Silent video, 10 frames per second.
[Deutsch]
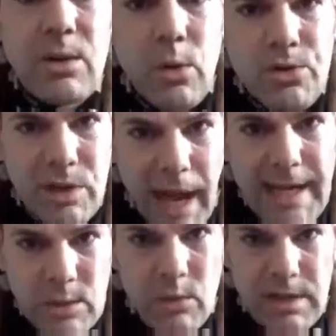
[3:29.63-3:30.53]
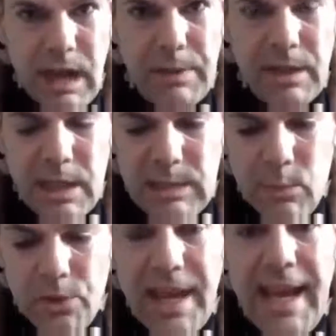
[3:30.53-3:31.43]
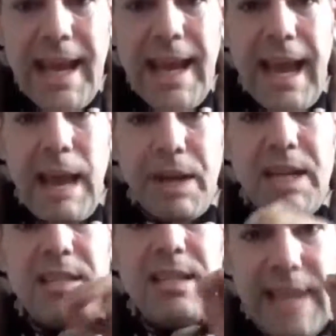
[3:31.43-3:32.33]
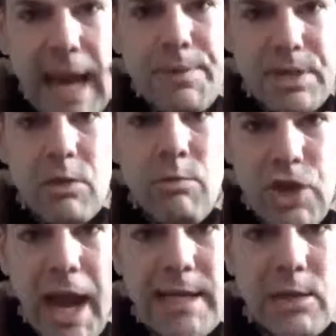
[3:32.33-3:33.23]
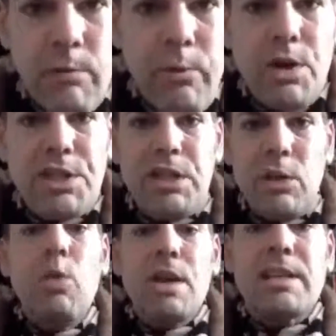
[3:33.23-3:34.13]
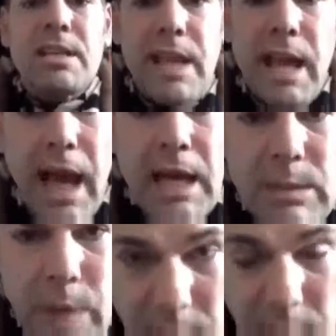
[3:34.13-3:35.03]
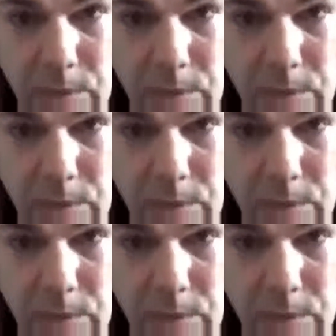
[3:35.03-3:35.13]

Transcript: die große Leistung des Kapitalismus. Er bringt sich selbst zum Scheitern, obwohl es die UdSSR gar nicht mehr